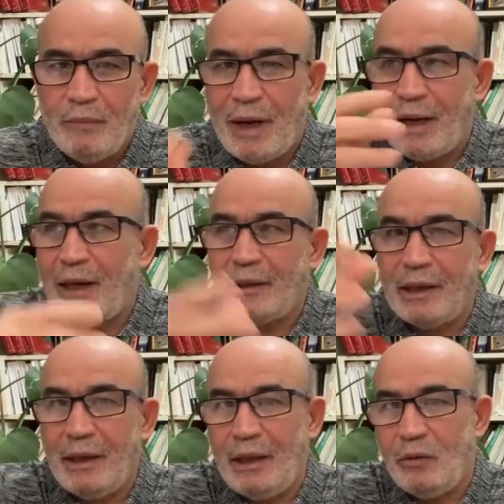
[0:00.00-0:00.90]
مع
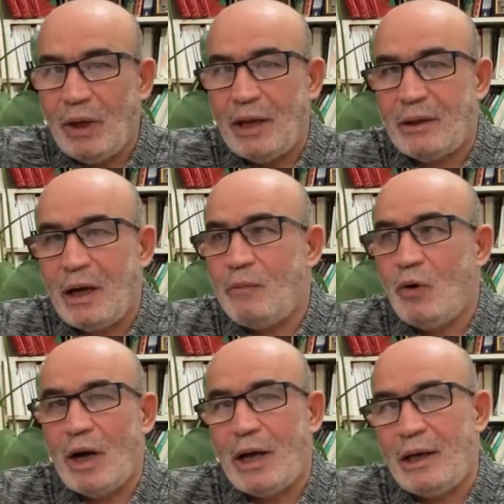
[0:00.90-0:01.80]
القطريين والأتراك
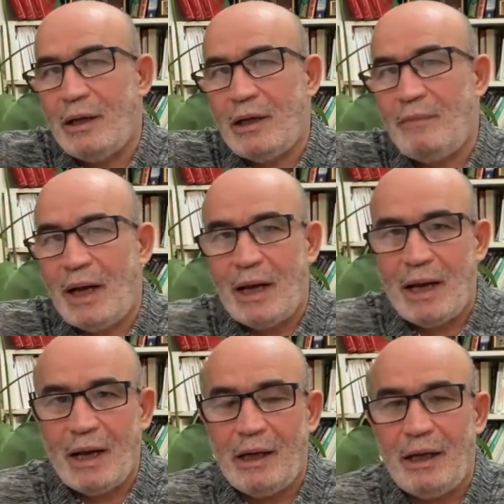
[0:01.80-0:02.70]
مقارنة مع
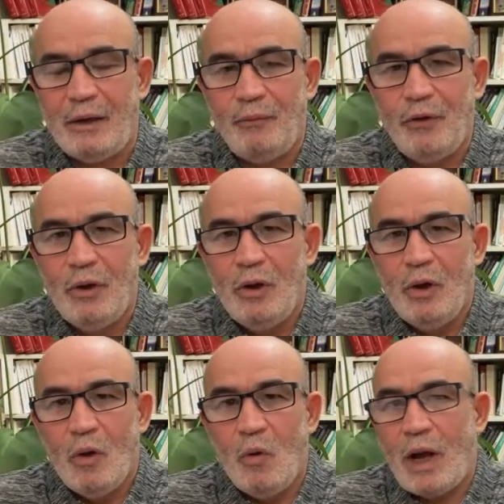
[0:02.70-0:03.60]
الآخرين
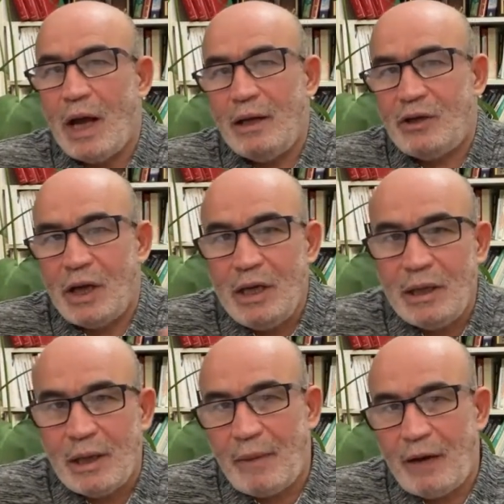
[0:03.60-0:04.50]
وكانت
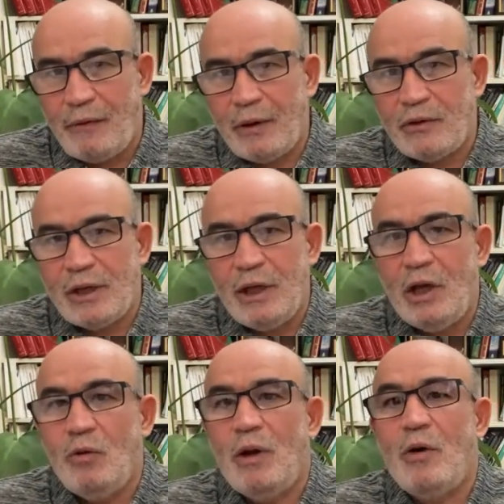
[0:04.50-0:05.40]
جيدة مع الفرنسيين
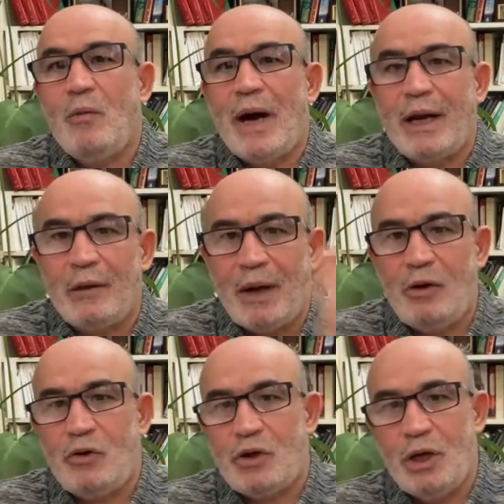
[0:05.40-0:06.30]
لولا ما
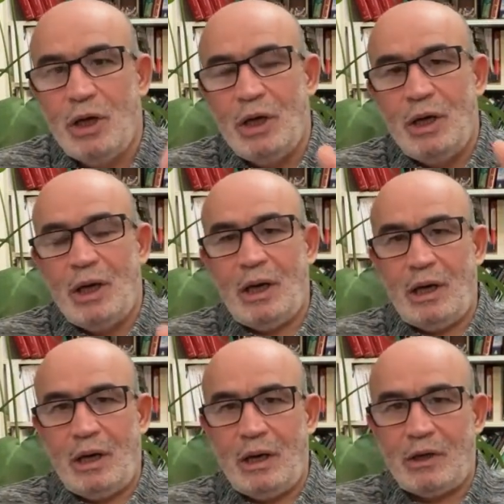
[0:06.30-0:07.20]
خربهالوش
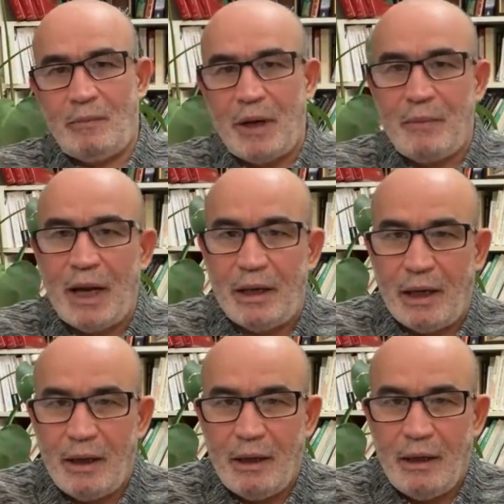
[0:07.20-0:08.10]
آه، جبار مهنا